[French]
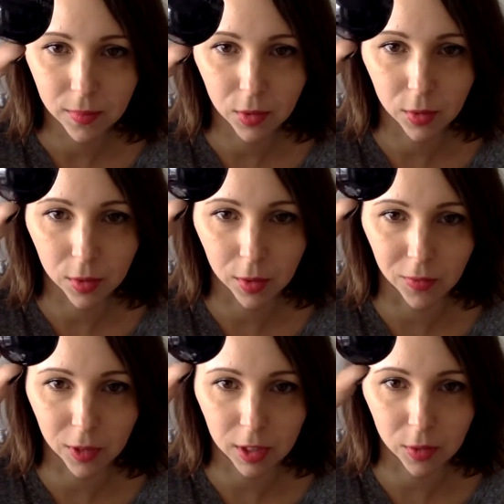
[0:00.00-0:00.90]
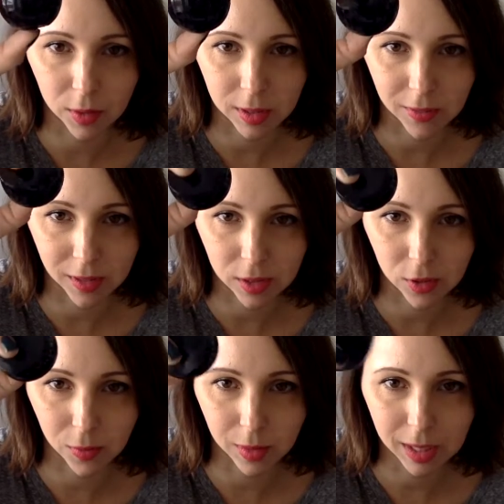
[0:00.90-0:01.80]
donc voilà à quoi ça va
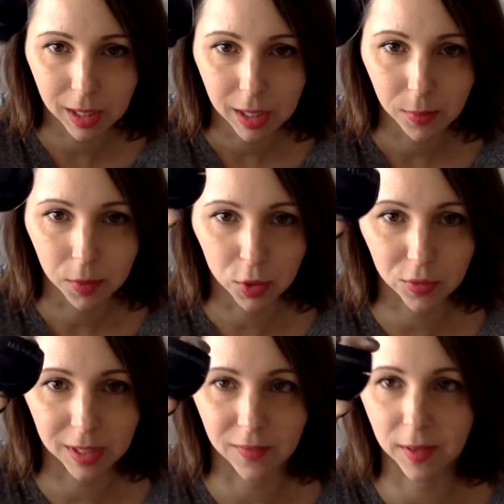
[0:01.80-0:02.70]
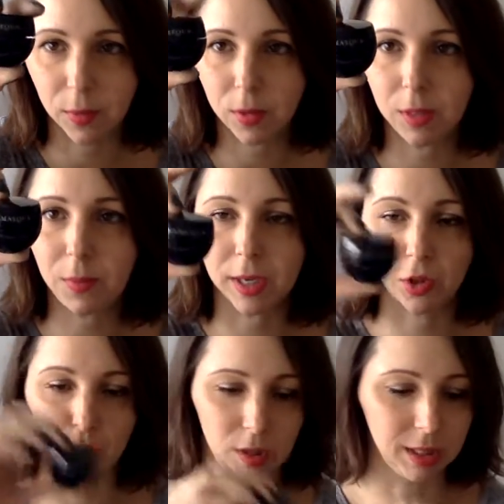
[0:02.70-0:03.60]
ressembler. Mais je trouve ça vraiment hyper
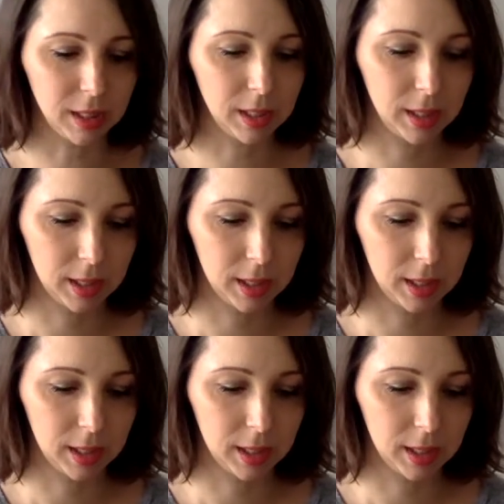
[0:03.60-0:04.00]
joli.